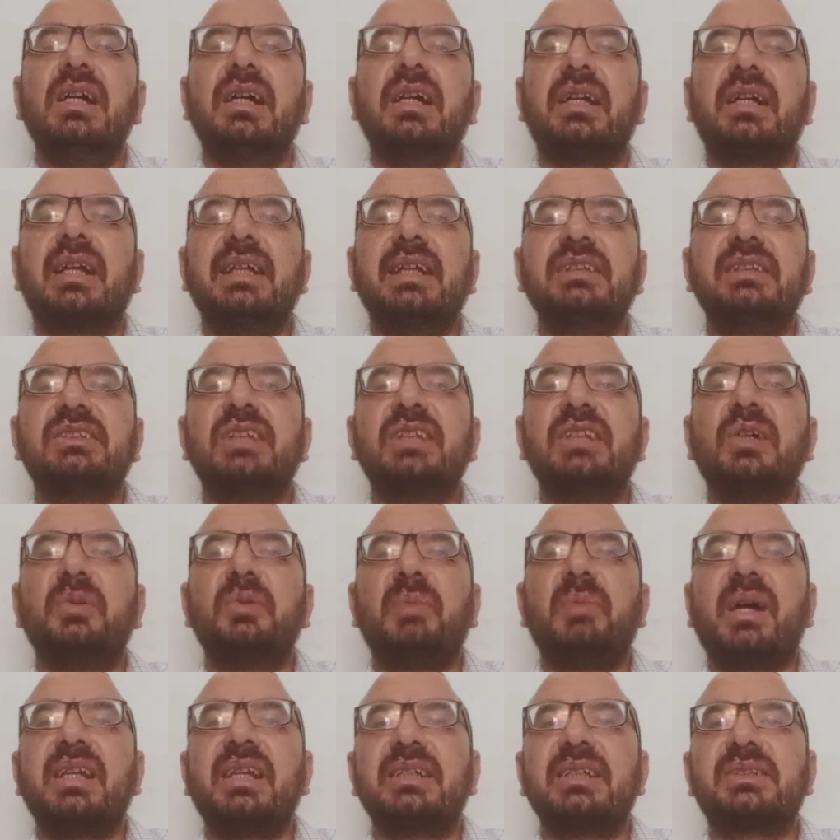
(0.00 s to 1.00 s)
رح
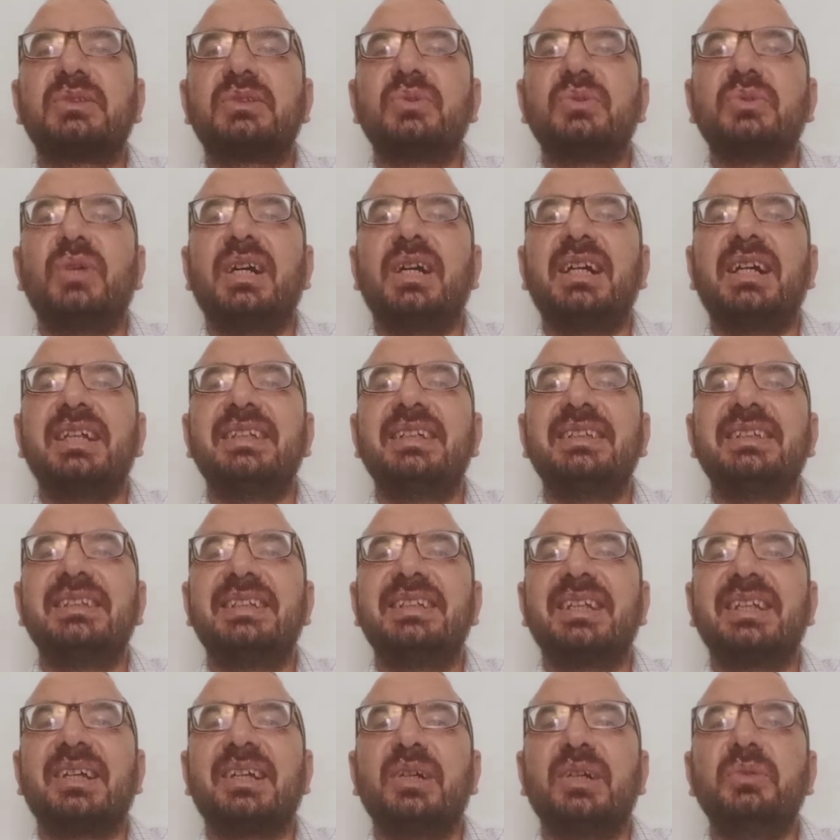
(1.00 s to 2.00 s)
نجاوب على السؤال
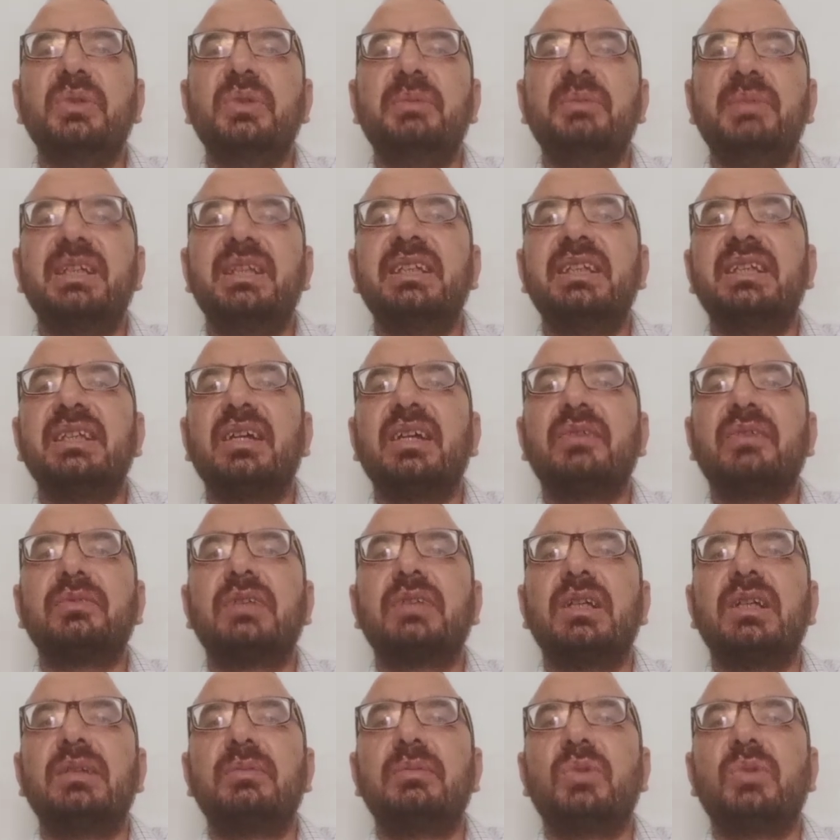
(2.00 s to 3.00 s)
القوي مين هي
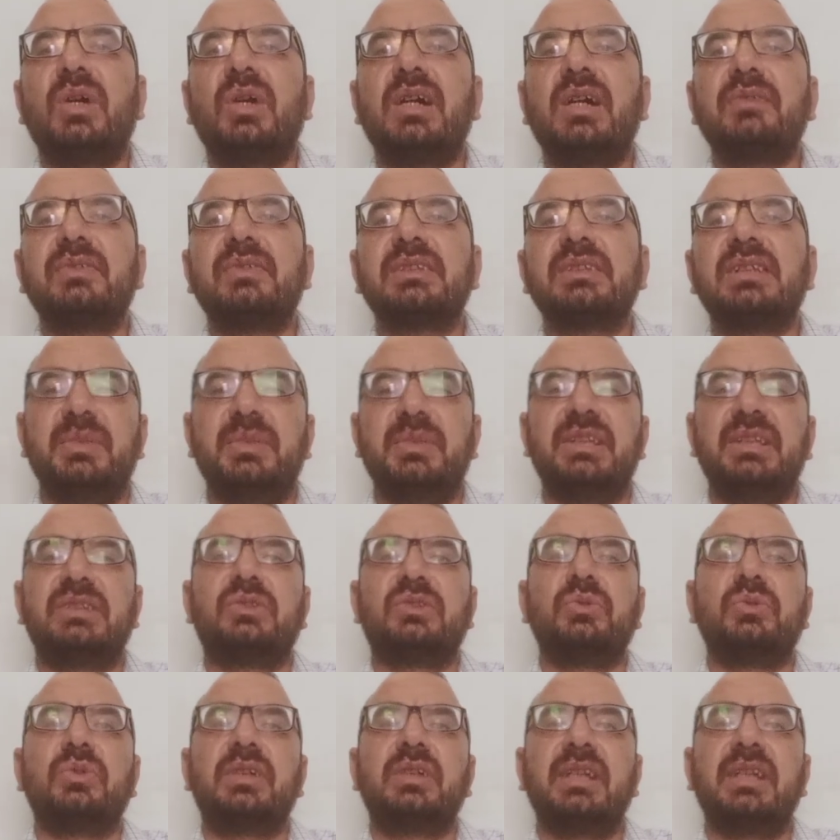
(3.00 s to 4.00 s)
أفضل المحافظة في
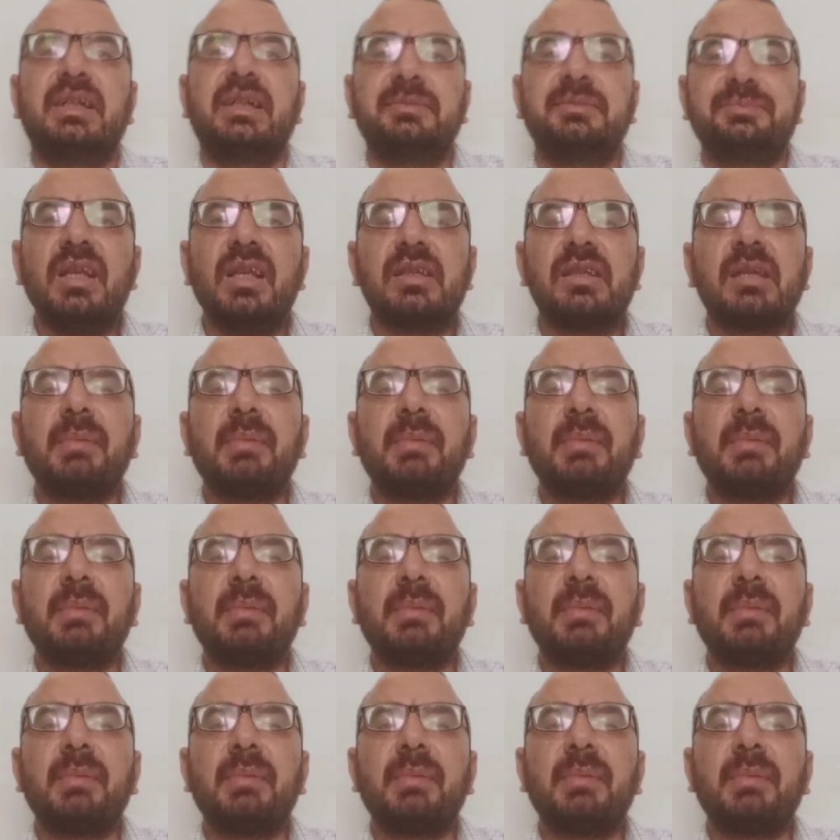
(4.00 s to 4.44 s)
سوريا